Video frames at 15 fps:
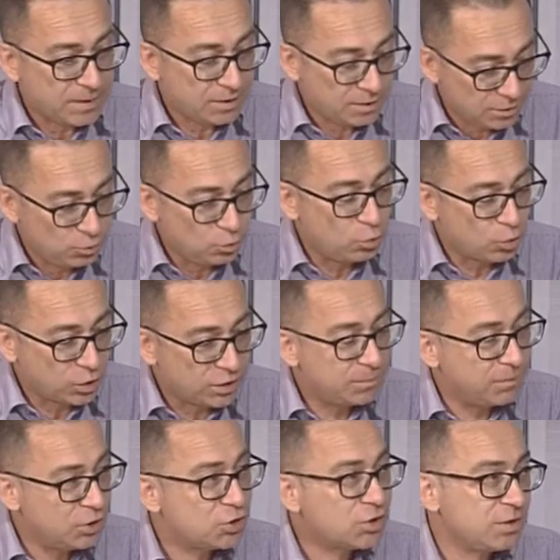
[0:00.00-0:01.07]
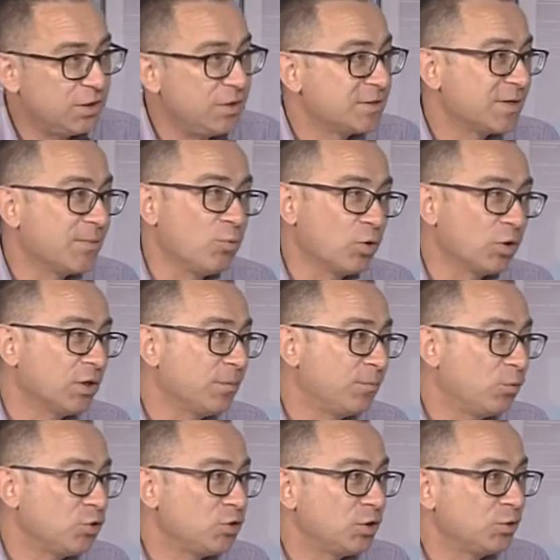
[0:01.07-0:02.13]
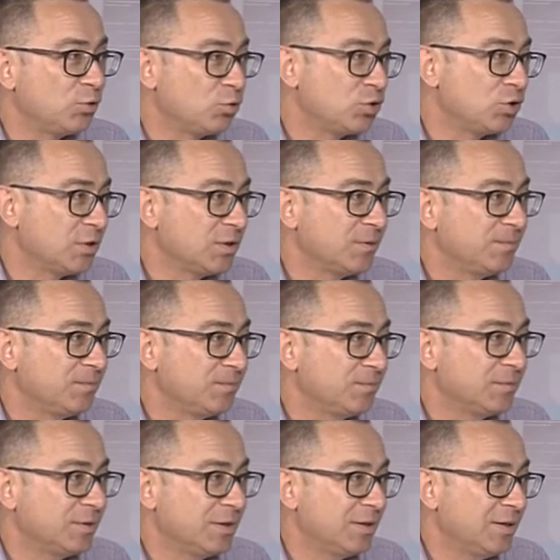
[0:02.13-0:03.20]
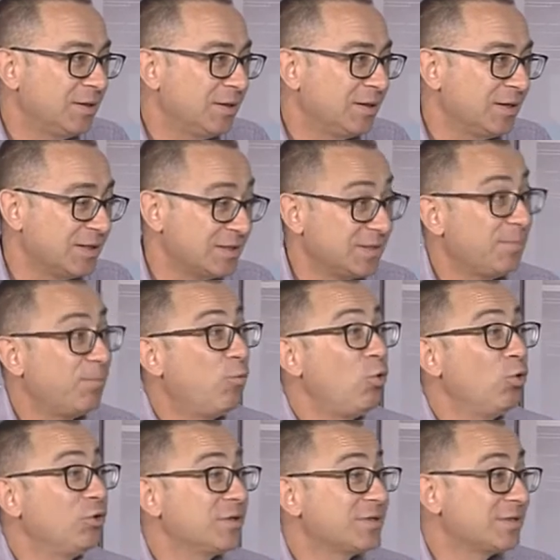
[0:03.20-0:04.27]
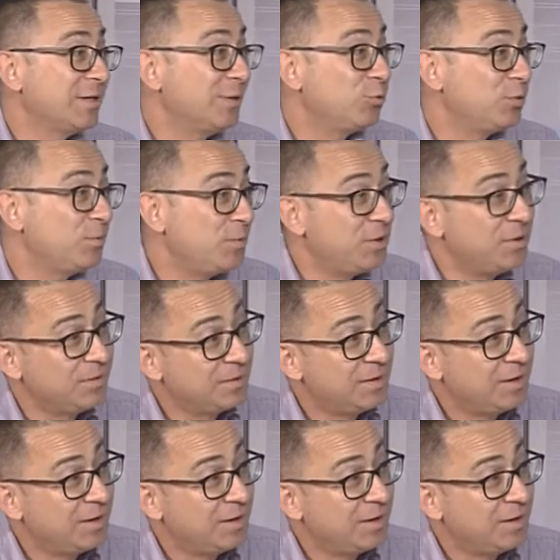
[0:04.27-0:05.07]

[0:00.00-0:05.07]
к Дню города ближе, и Соборная площадь тоже заполнится людьми.